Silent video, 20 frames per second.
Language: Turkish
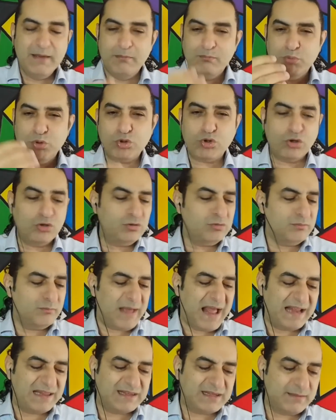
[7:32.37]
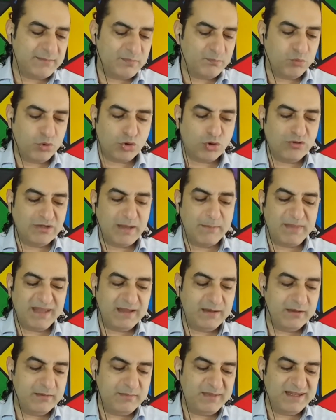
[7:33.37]
bugün belki bugün de
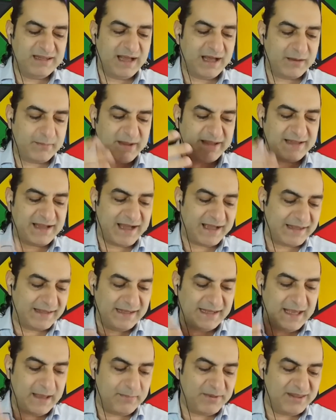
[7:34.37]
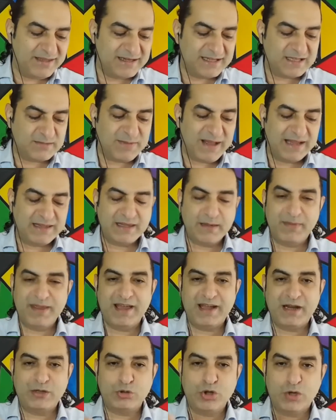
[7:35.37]
bir, bir darbe daha yiyebiliriz belki bir
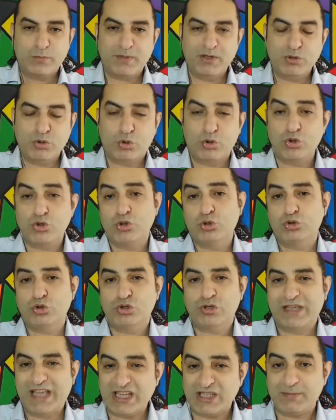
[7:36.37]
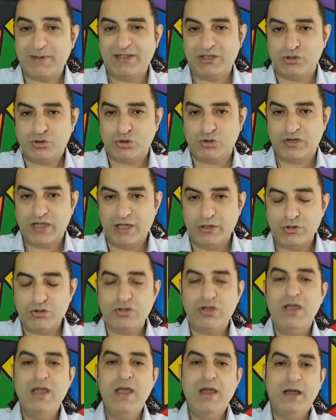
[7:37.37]
ara. 4930'u geçmedik çünkü henüz.
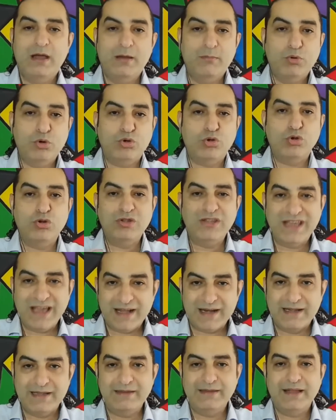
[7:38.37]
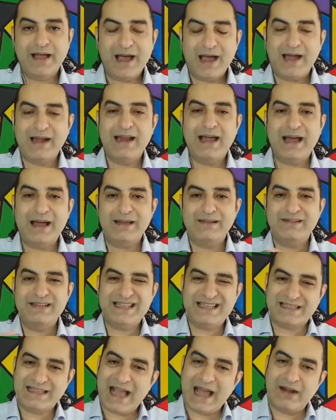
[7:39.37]
E, bugün, yarın hala
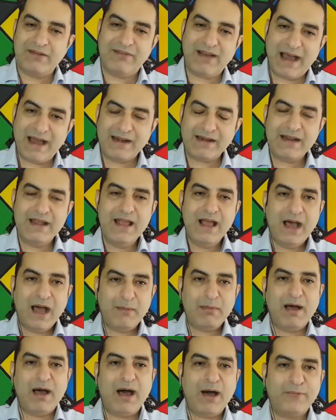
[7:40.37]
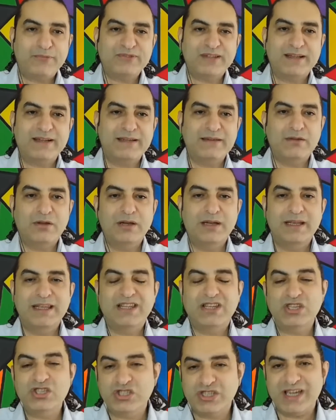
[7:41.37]
riskler var. Ama haftanın e,
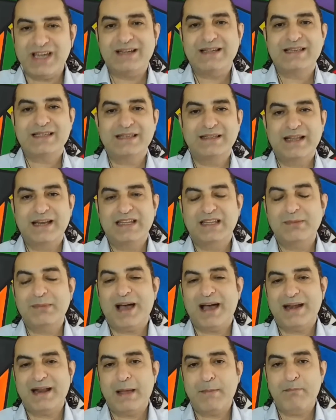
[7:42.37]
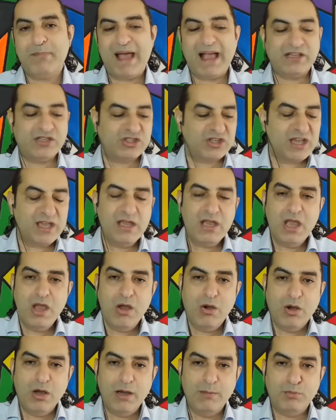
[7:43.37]
ikinci yarısından itibaren bence
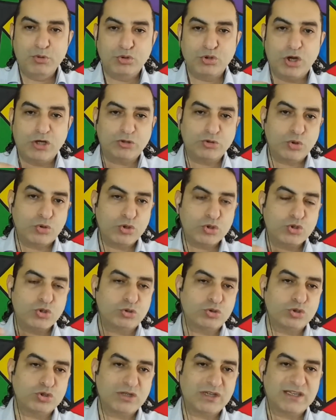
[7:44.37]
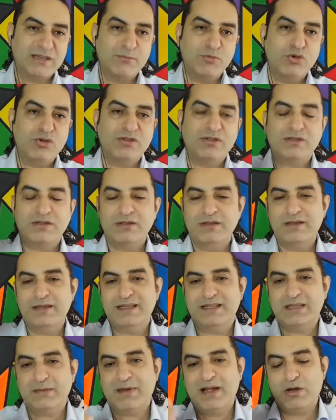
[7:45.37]
e, bu 4930'daki büyük e,
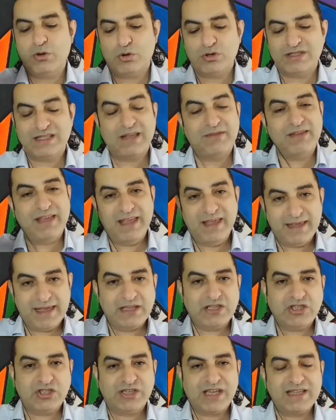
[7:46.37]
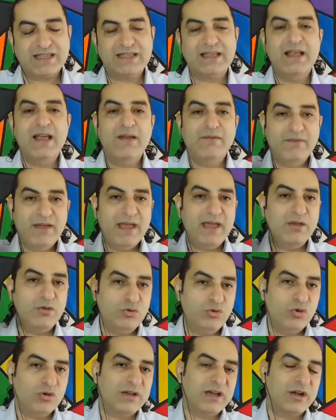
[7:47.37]
ihtimalle o seviyeye geçeceğiz ve
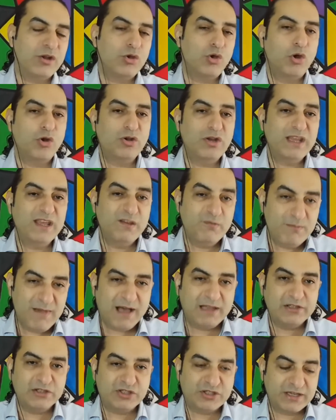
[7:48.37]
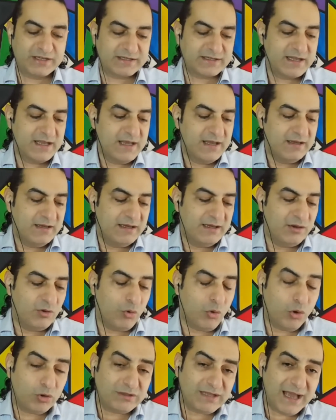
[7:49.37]
yukarı yönlü ivme alacağız. E,
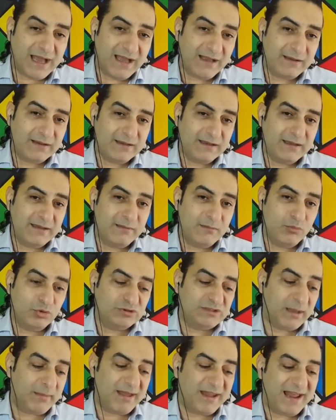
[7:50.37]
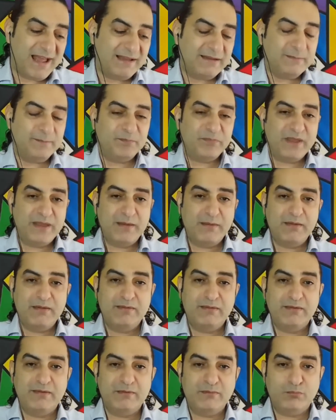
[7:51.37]
o da e, muhtemelen e,
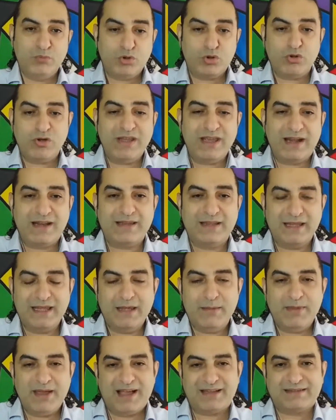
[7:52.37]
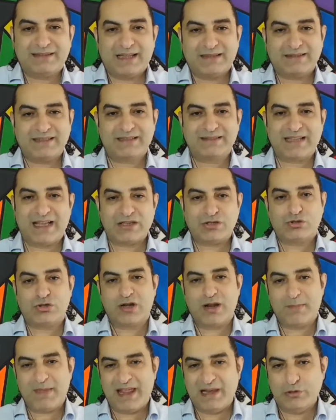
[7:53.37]
bugünün yarını iyi bir atlattıktan
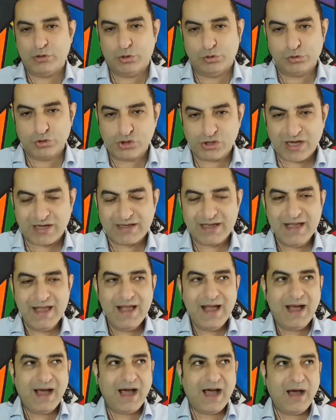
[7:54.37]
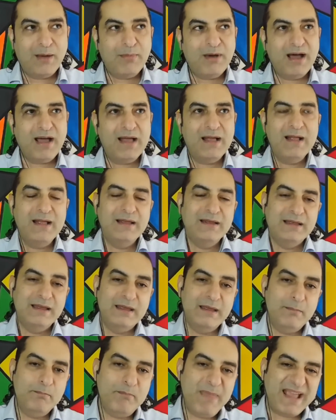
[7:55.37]
sonra belli olacak. Ama
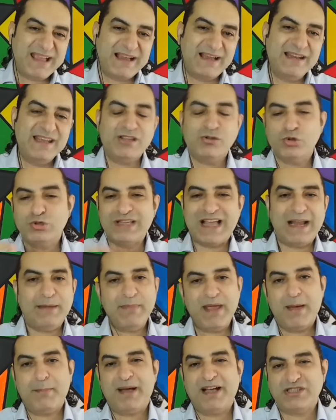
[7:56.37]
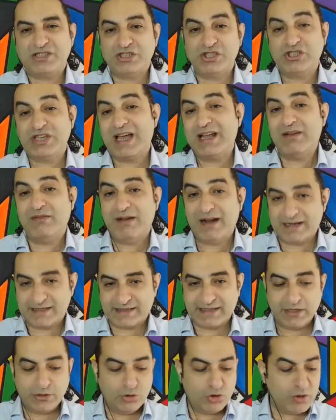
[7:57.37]
e, mekanik düzelmeye başlayacağını
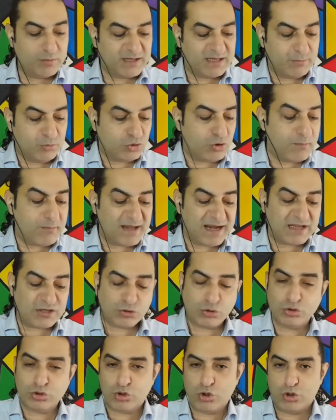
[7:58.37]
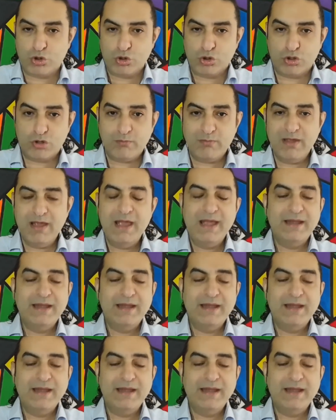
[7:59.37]
varsayıyorum ki bugün biraz onu görüyorum.